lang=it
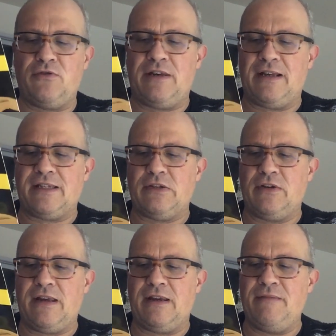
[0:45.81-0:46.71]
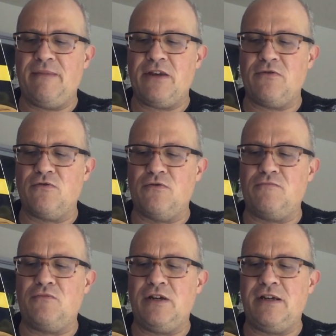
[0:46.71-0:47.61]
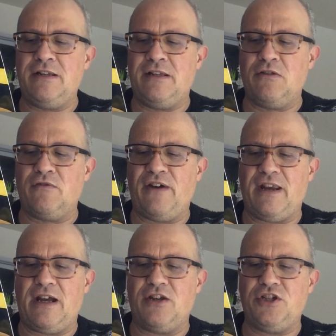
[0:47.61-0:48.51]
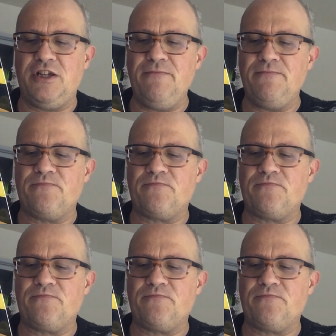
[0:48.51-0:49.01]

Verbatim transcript: della storia è di Mario Gomboli di Tito Faraci,